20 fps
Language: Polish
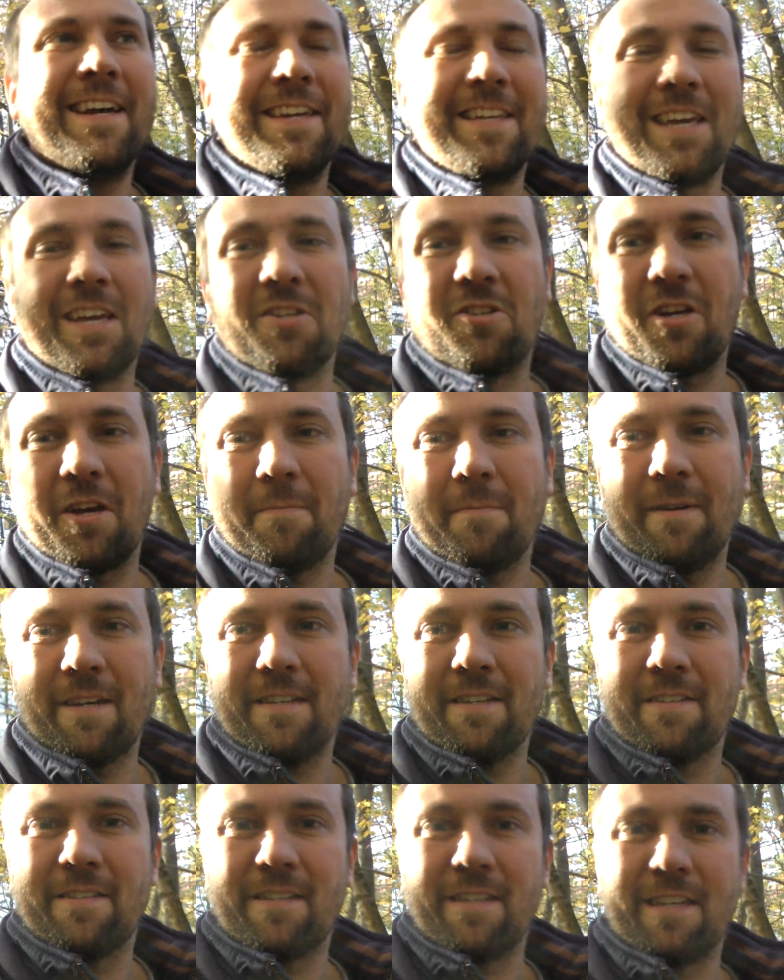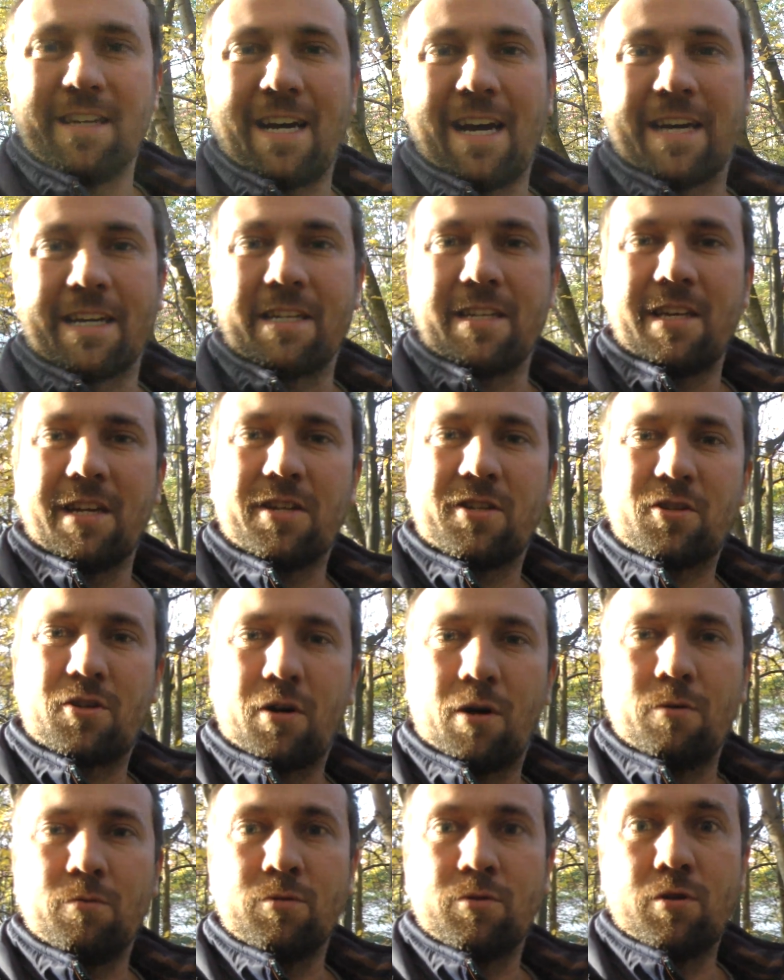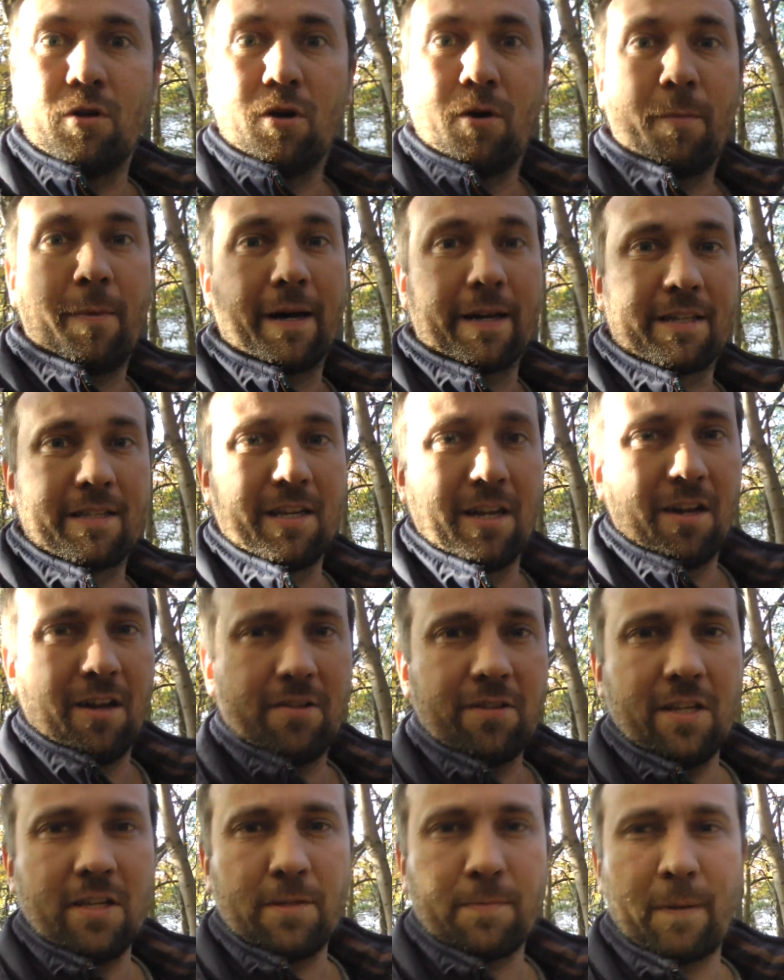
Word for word: Jedziemy z Agnieszką do Barcelony,